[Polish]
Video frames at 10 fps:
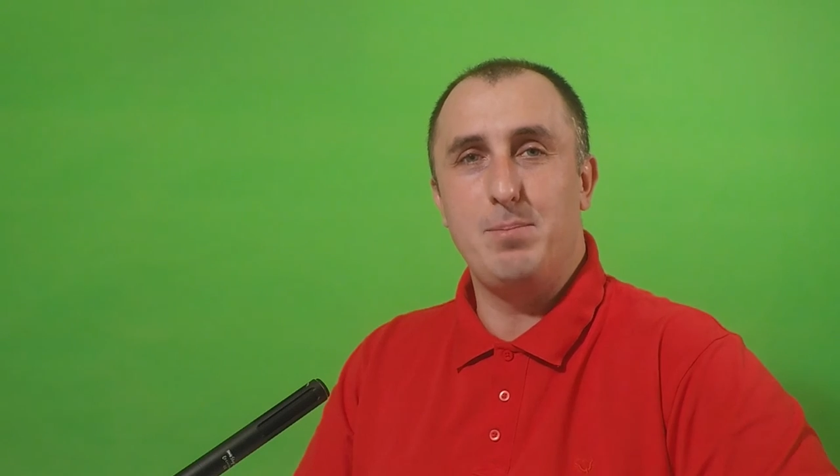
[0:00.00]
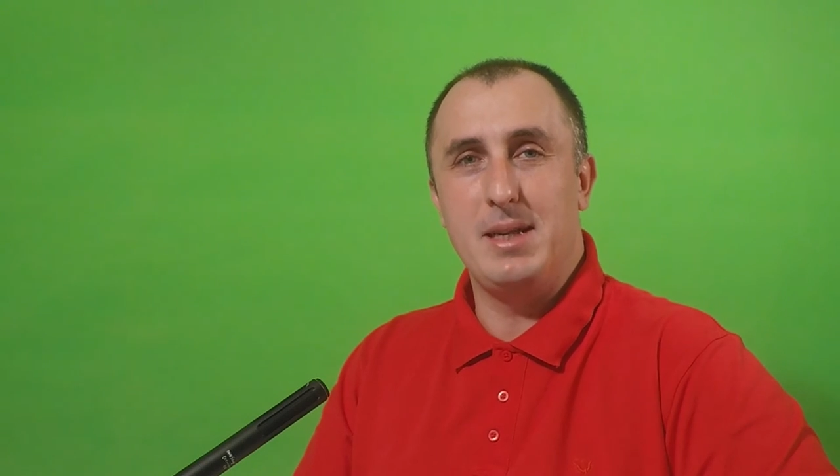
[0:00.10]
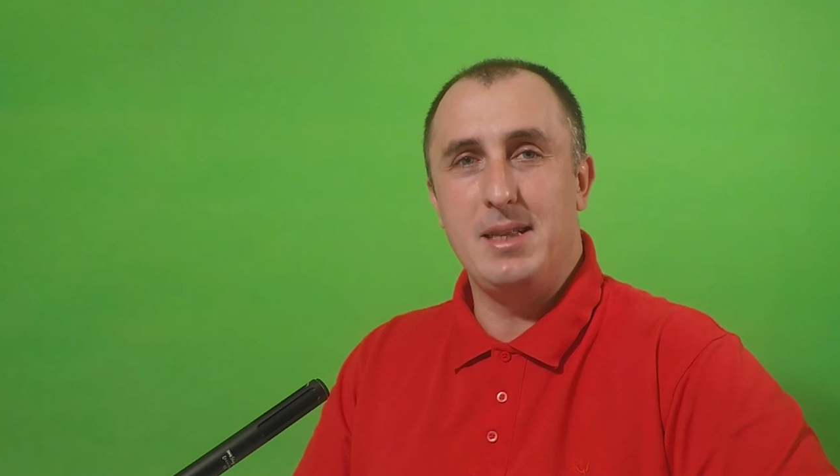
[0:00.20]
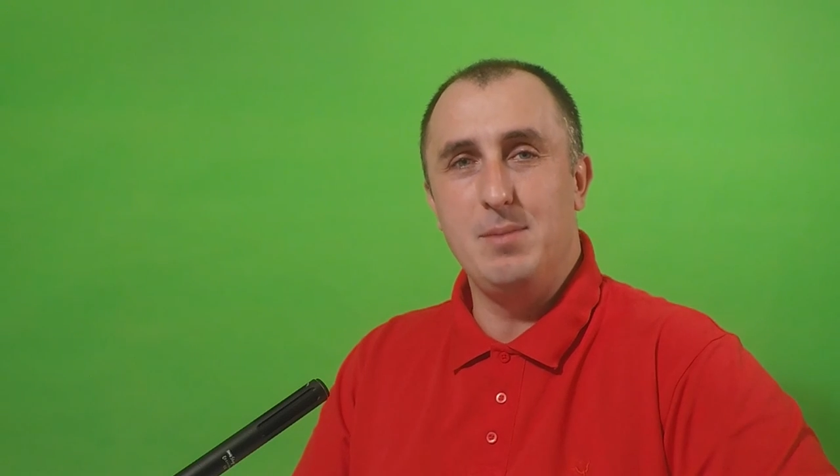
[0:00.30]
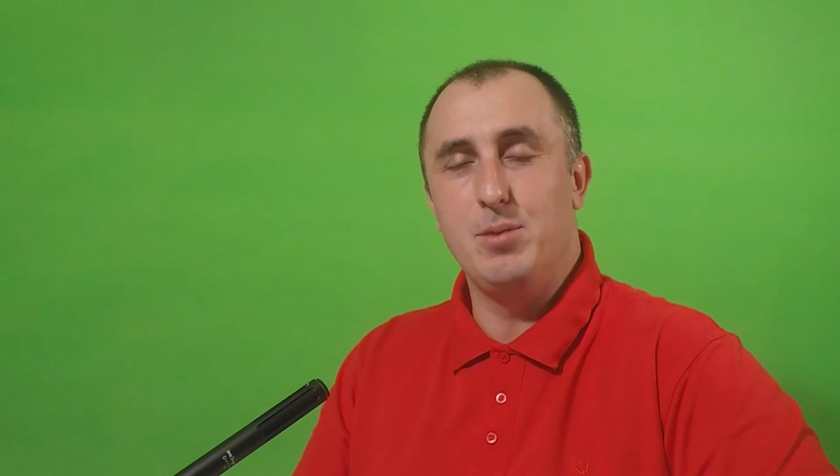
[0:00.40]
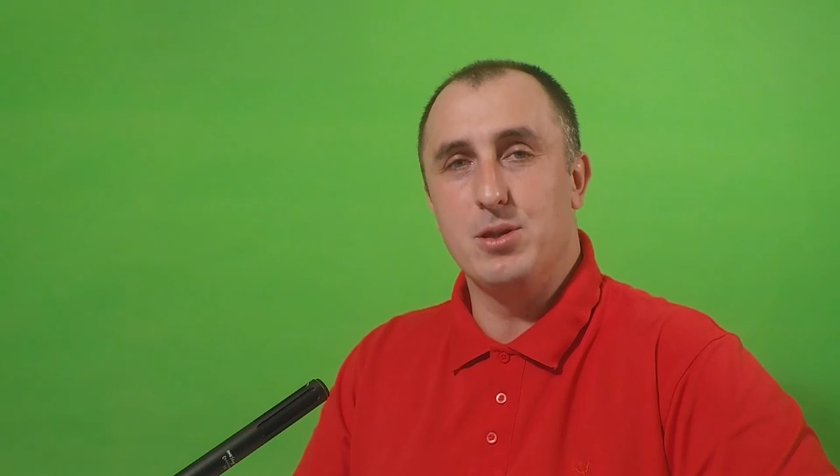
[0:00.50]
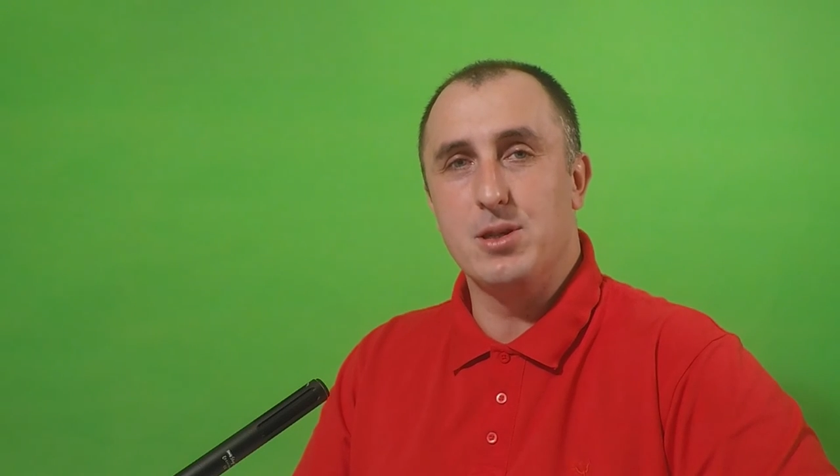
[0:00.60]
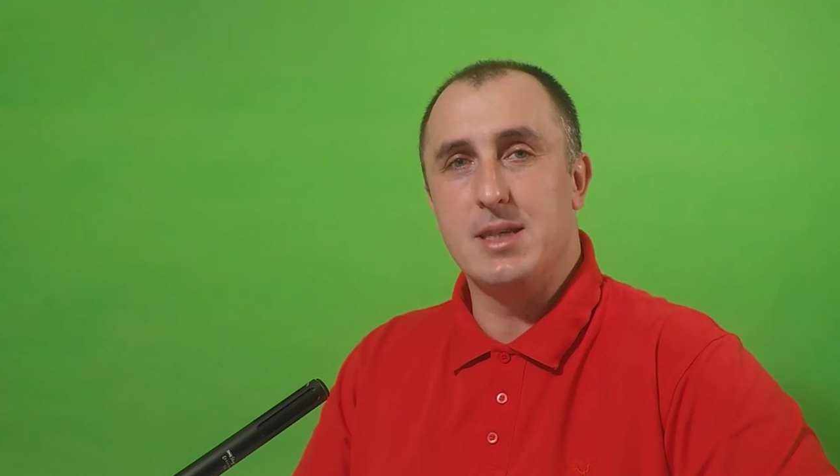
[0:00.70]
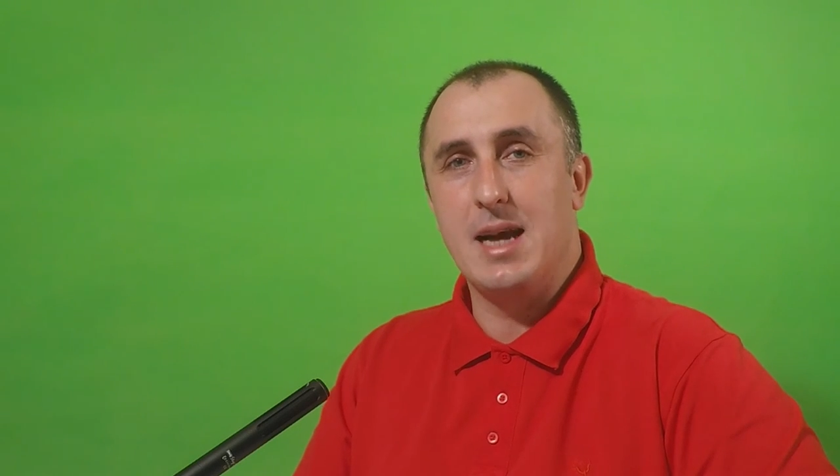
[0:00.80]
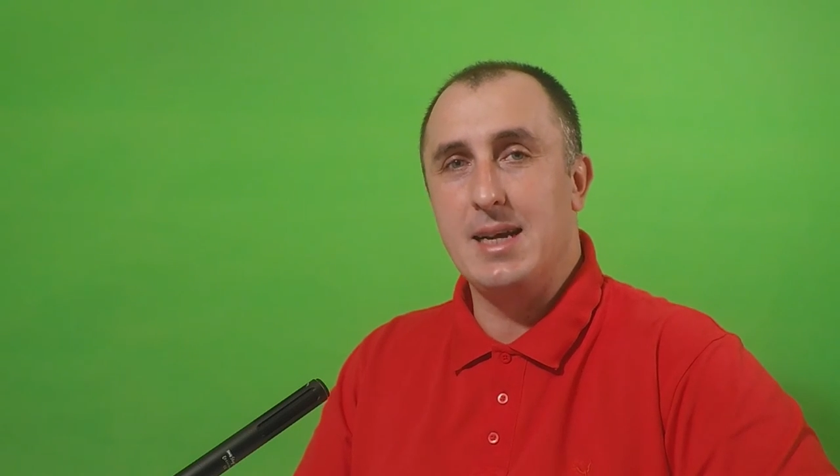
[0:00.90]
pętli
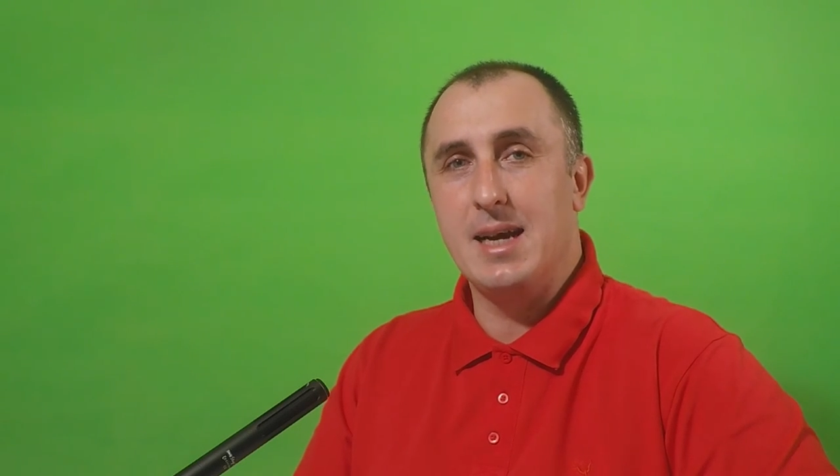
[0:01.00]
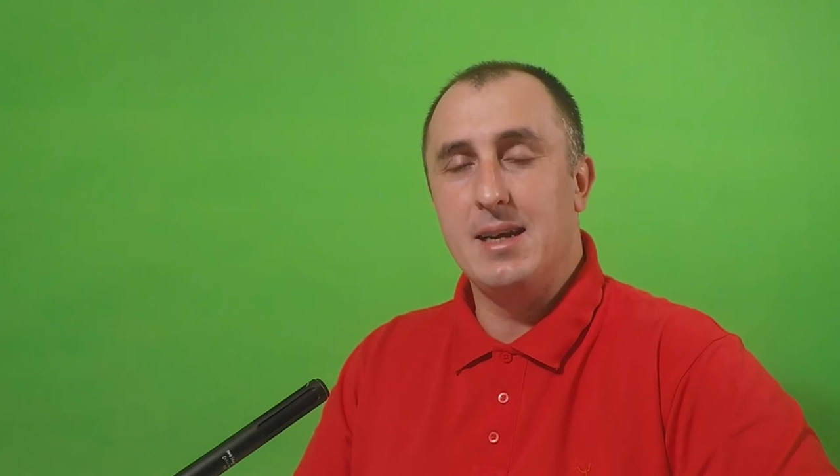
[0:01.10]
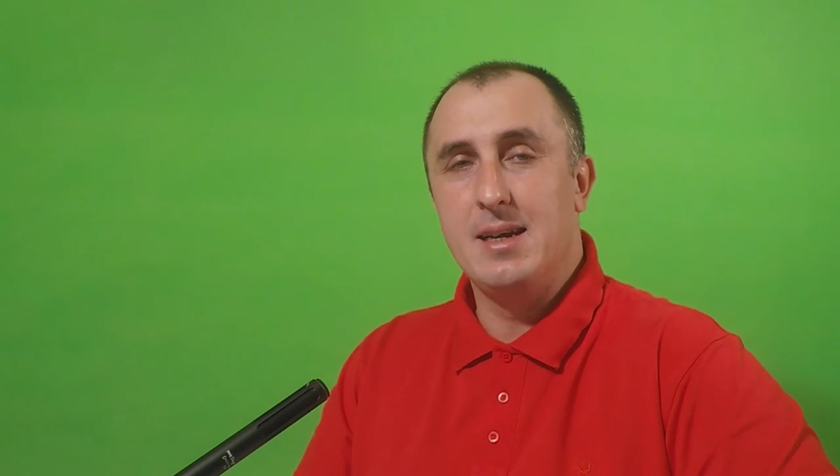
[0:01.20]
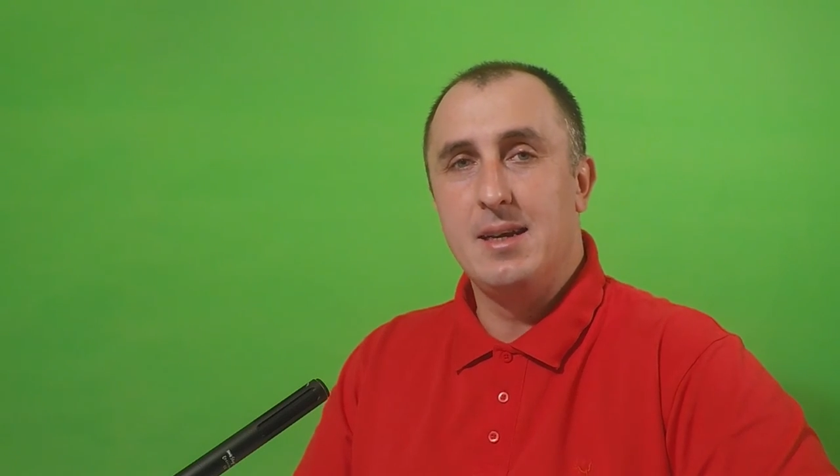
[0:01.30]
pozostaje.